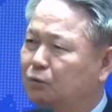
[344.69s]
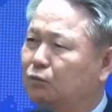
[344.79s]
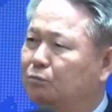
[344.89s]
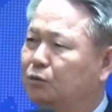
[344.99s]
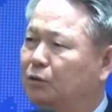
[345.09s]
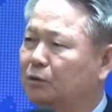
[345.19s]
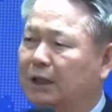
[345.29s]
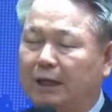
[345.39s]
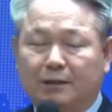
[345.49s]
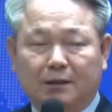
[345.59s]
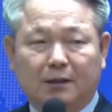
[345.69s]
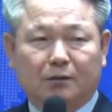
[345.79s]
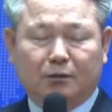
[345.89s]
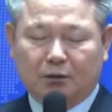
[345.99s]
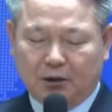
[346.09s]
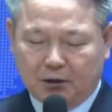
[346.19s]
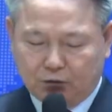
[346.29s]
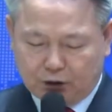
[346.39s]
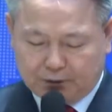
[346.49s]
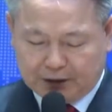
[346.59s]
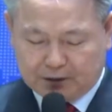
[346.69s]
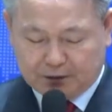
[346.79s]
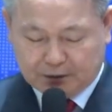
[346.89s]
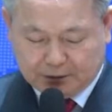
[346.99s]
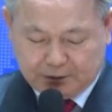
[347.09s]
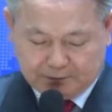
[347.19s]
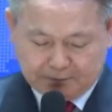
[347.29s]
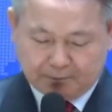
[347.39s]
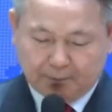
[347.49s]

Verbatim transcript: 눈물로 탄식하던 유다 백성들.